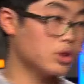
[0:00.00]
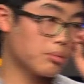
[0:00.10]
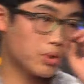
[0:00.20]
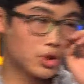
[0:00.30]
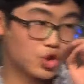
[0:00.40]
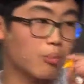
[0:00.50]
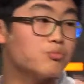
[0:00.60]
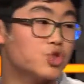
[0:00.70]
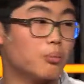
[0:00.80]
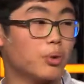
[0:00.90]
것 때문에
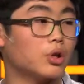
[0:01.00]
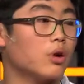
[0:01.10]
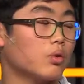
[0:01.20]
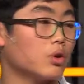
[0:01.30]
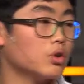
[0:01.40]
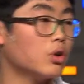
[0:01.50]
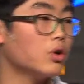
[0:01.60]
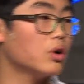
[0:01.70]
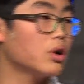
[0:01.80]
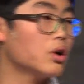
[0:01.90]
점점 변하고 있거든요.
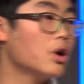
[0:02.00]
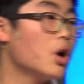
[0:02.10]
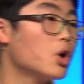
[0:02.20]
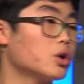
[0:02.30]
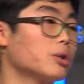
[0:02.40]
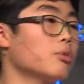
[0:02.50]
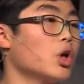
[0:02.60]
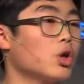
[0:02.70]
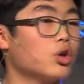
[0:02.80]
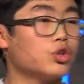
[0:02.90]
그렇기
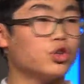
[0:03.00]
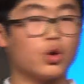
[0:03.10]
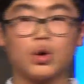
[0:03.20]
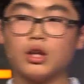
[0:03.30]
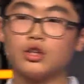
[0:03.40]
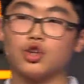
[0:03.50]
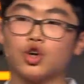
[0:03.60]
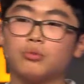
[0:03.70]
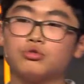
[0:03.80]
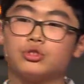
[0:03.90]
때문에 여기는
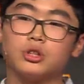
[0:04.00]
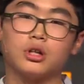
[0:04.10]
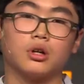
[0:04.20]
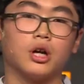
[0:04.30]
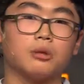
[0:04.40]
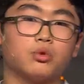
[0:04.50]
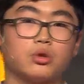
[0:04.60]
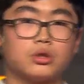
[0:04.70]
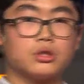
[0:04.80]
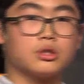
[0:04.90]
여러분들이 아니면
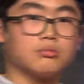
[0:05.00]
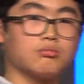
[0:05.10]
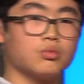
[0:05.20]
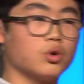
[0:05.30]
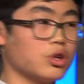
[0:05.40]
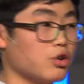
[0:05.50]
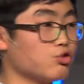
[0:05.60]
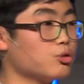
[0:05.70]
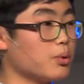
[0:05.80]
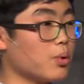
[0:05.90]
지금 어, 이게
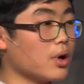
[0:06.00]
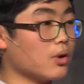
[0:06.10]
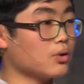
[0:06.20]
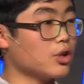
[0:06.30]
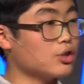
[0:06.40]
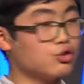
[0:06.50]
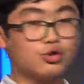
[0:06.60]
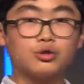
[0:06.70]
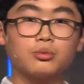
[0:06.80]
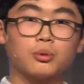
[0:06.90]
유튜브에 올라갈 건데
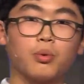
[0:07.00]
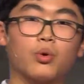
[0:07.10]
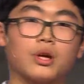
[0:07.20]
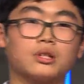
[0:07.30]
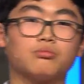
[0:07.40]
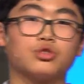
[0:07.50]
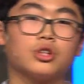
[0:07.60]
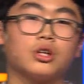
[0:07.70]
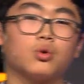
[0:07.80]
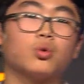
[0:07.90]
유튜브로 보고 계신
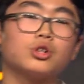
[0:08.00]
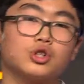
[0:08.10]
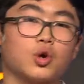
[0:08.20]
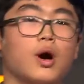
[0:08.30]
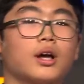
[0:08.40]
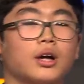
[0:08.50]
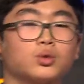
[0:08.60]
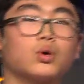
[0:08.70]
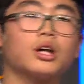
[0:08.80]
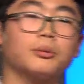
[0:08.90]
분들이 오늘 저와
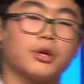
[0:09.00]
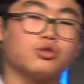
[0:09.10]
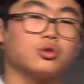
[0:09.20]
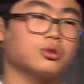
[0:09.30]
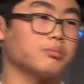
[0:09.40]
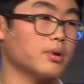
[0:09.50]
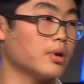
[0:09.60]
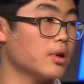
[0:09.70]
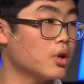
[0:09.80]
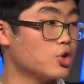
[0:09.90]
약속 하나만 해주셨으면
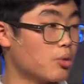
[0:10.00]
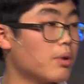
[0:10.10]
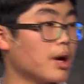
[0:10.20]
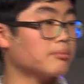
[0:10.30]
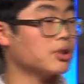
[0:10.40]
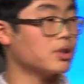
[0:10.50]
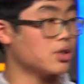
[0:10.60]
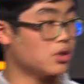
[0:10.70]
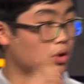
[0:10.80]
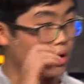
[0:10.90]
정말
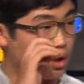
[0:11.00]
감사드리겠어요.